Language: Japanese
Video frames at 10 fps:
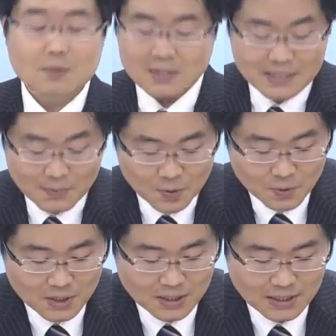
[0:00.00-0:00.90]
ゼミ
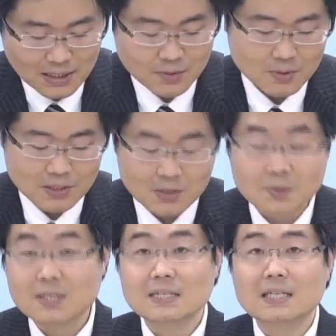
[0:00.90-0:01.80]
の方に
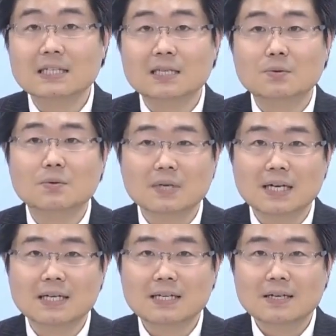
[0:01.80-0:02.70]
挑んでいただいた方
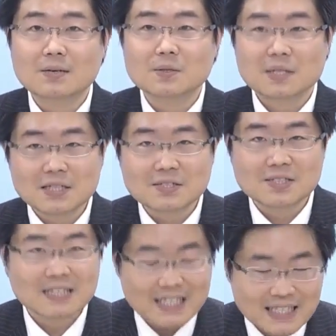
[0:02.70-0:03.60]
がおそらく
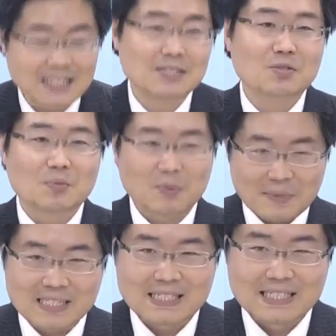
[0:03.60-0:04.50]
ついていきやすいと思
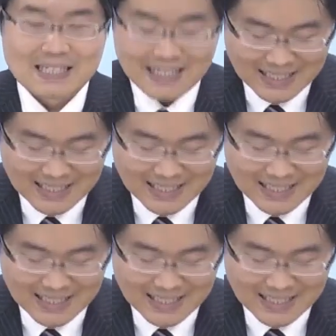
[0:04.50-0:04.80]
います。